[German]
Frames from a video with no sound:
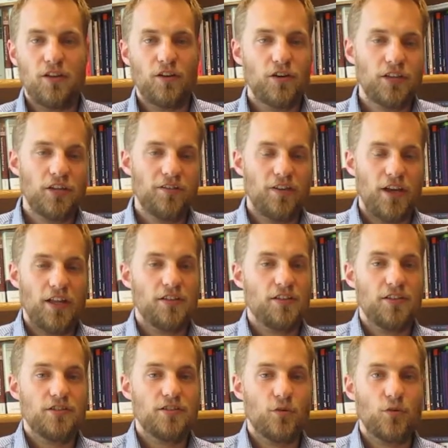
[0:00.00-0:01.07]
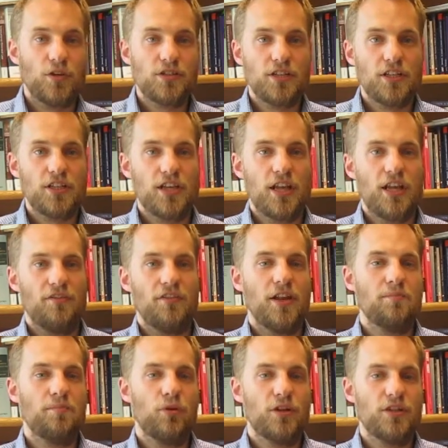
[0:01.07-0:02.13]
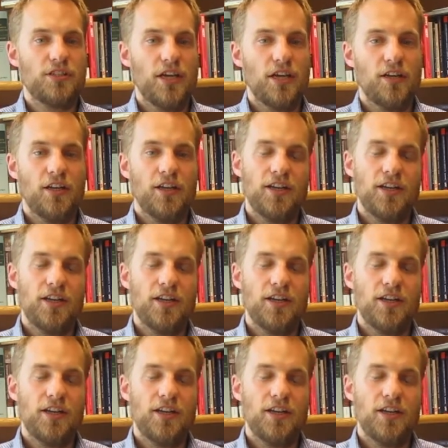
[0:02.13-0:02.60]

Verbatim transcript: Auch die Vereinten Nationen sind keine Weltpolizei.